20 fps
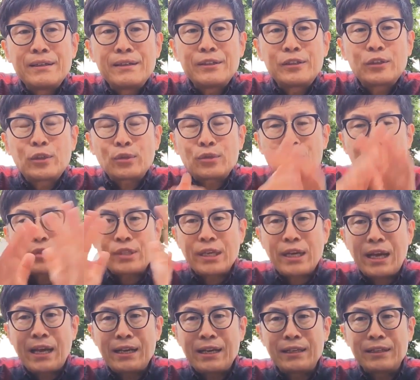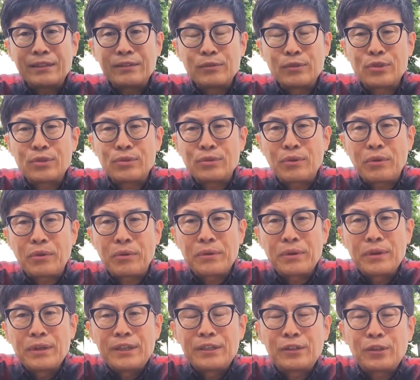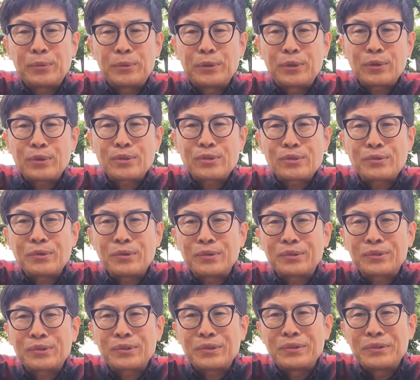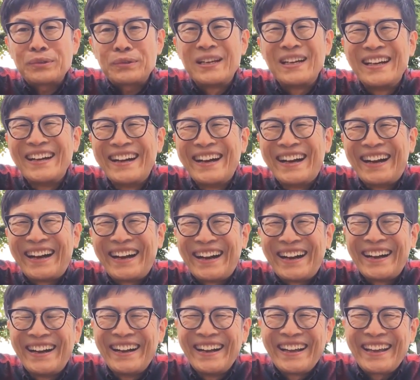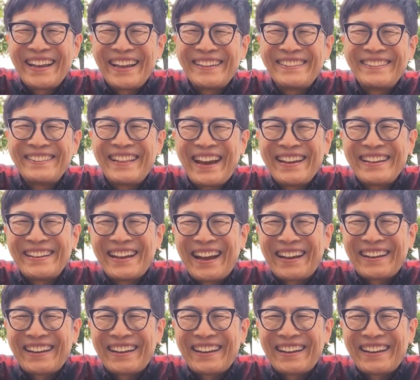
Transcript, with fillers: 一つの世界、宇宙の人々を救おうという遠大な